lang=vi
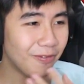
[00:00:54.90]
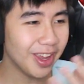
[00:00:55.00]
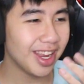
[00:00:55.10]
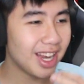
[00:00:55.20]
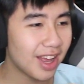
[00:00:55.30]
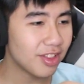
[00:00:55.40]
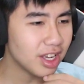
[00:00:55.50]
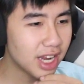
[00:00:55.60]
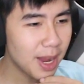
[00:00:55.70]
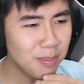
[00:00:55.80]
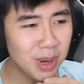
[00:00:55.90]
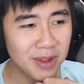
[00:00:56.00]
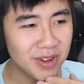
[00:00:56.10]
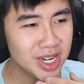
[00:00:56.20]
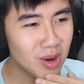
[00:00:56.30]
vì làm tựa game này
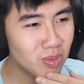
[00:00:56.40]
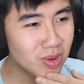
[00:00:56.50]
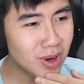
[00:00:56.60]
vẫn không